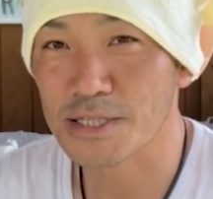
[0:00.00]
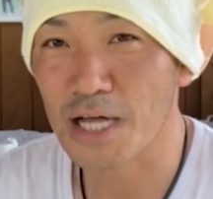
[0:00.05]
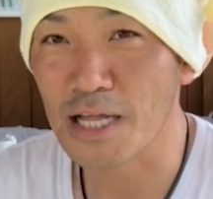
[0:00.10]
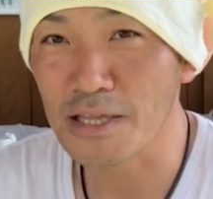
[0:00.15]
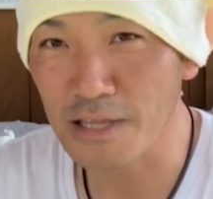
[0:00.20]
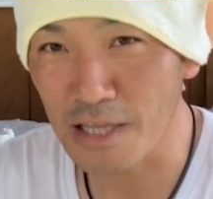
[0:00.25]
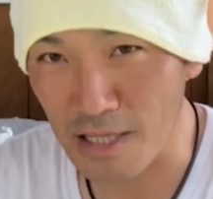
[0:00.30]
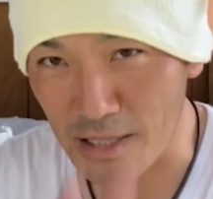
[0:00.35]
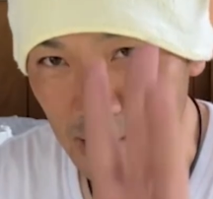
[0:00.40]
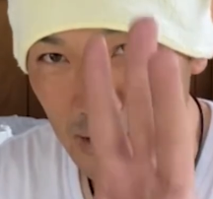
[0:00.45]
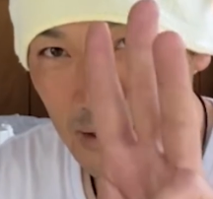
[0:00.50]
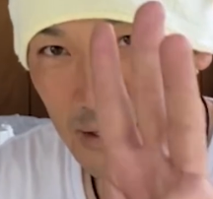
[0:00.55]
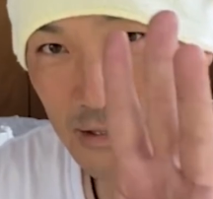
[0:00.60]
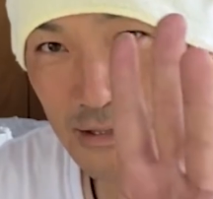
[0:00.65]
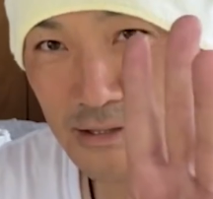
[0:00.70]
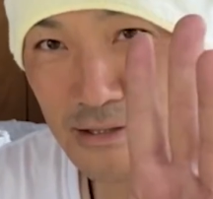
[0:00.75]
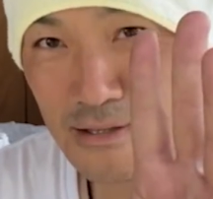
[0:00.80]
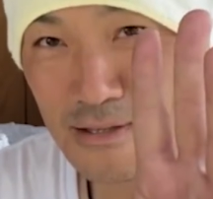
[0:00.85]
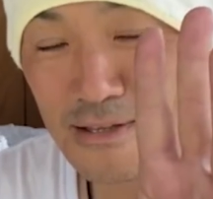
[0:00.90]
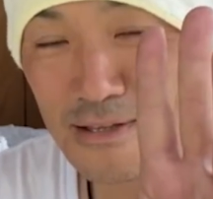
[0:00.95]
3人
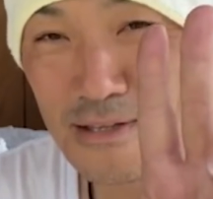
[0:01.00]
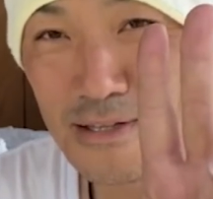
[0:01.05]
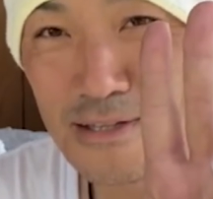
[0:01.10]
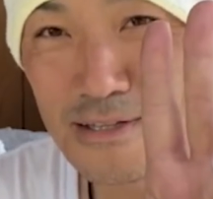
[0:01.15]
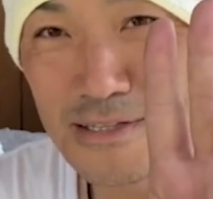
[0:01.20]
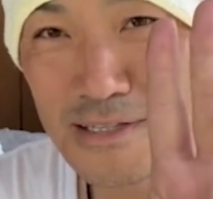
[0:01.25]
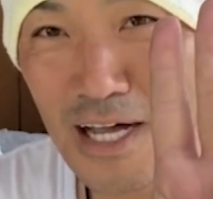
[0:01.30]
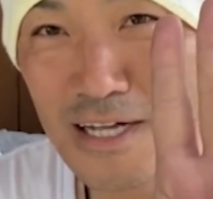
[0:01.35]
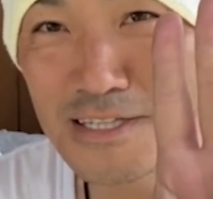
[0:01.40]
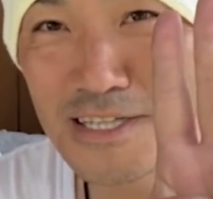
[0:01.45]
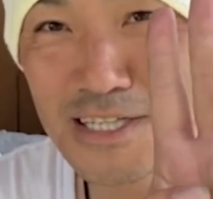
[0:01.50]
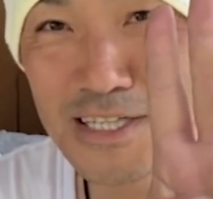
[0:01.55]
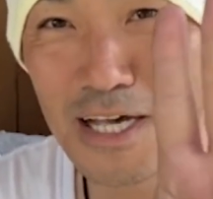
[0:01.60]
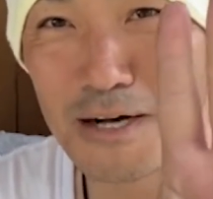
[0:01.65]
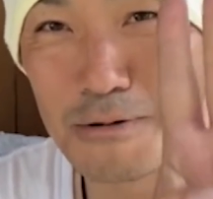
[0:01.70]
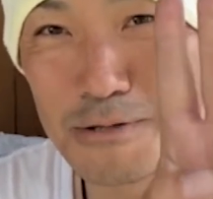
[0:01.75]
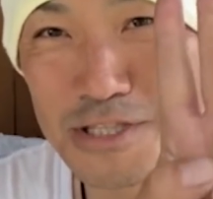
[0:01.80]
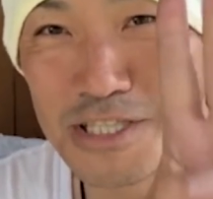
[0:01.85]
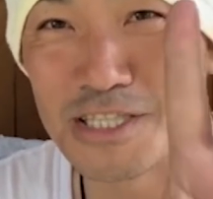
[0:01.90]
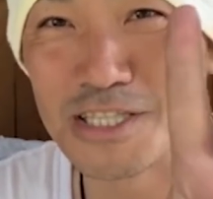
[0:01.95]
3人し
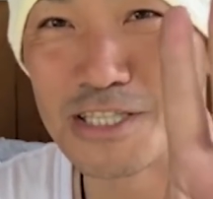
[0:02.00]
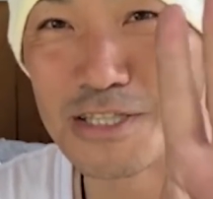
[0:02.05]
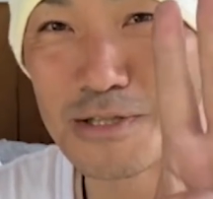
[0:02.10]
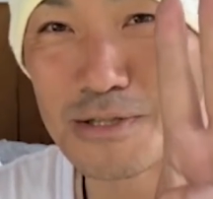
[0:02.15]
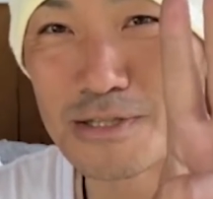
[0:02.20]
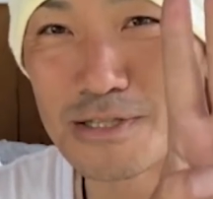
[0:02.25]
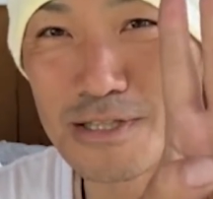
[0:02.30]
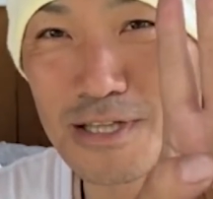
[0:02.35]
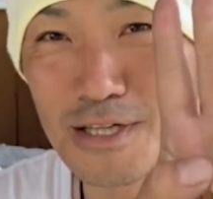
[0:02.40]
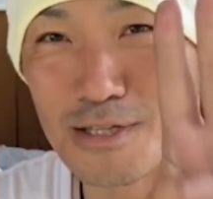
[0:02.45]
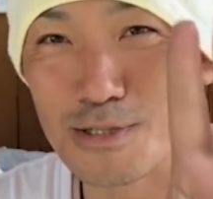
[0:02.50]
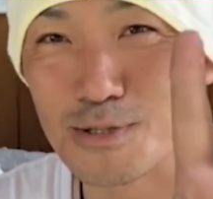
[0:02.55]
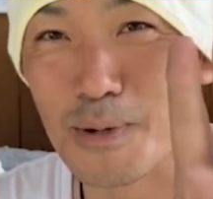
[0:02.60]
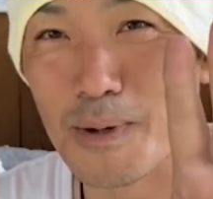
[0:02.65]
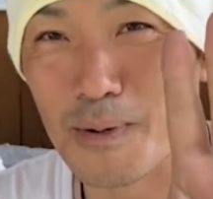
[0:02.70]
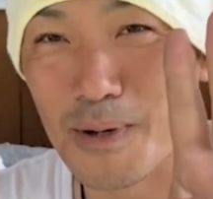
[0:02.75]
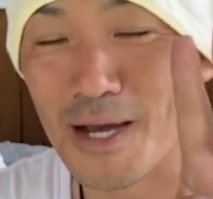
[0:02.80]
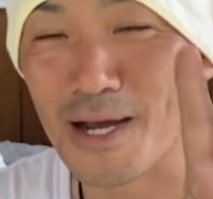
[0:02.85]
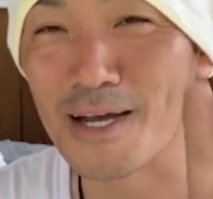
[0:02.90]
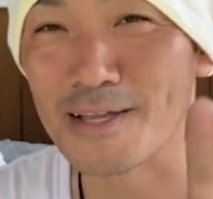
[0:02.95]
か欲しいしっていう人
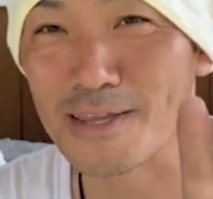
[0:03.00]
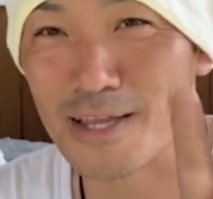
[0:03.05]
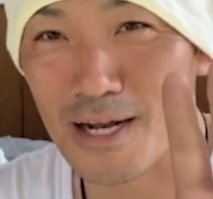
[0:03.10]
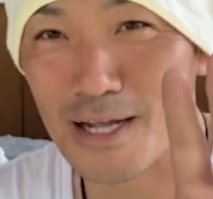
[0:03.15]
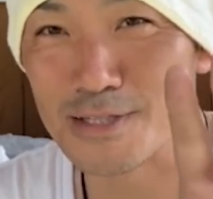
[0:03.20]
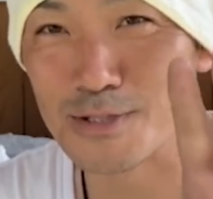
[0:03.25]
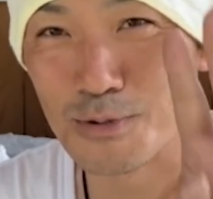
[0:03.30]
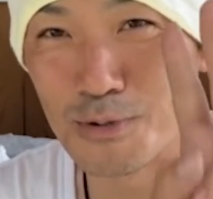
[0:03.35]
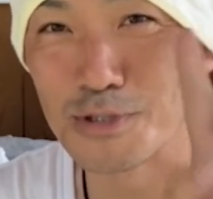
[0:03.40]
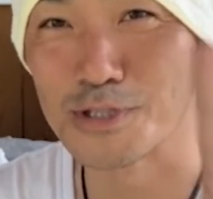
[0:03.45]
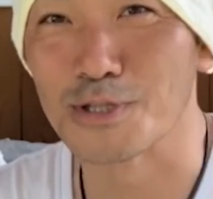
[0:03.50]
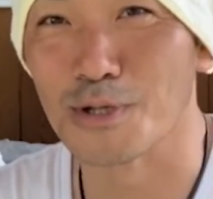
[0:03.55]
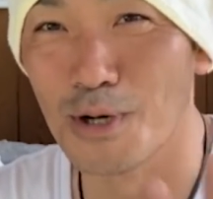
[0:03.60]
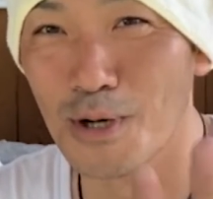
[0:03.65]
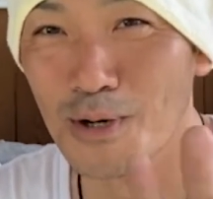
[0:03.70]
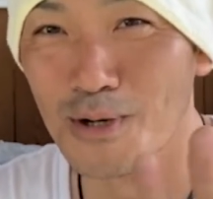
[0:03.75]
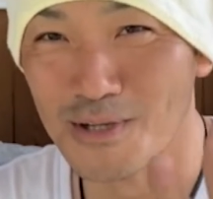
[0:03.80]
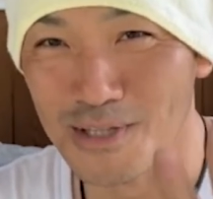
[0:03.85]
がおらんかったら、その人